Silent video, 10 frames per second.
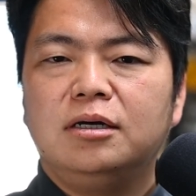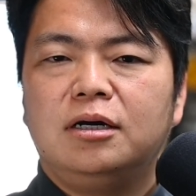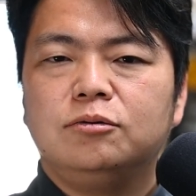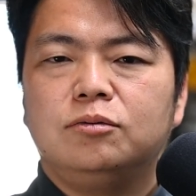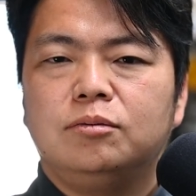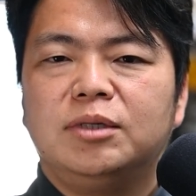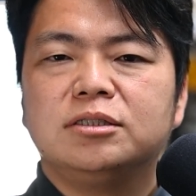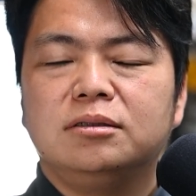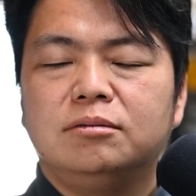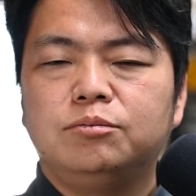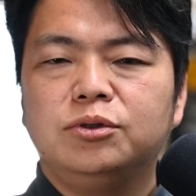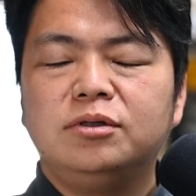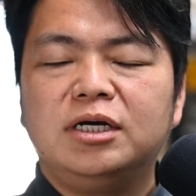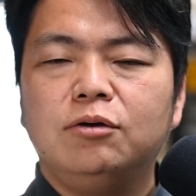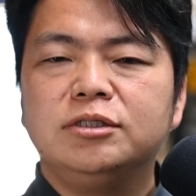あのまず
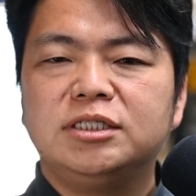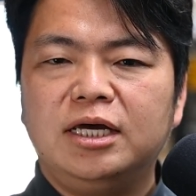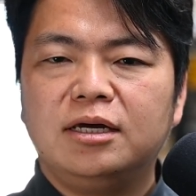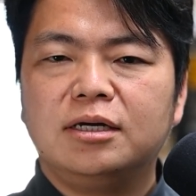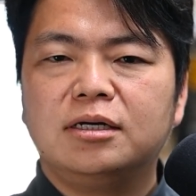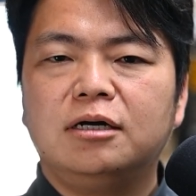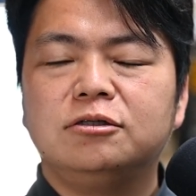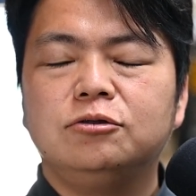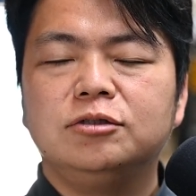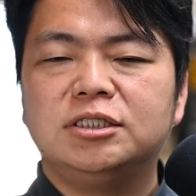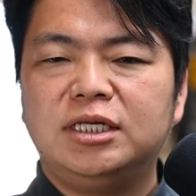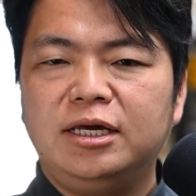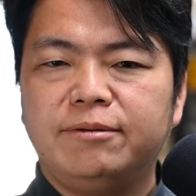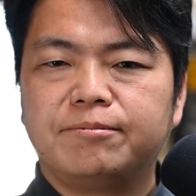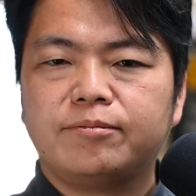分解をして確認をし
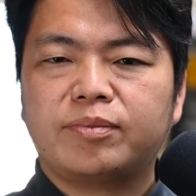て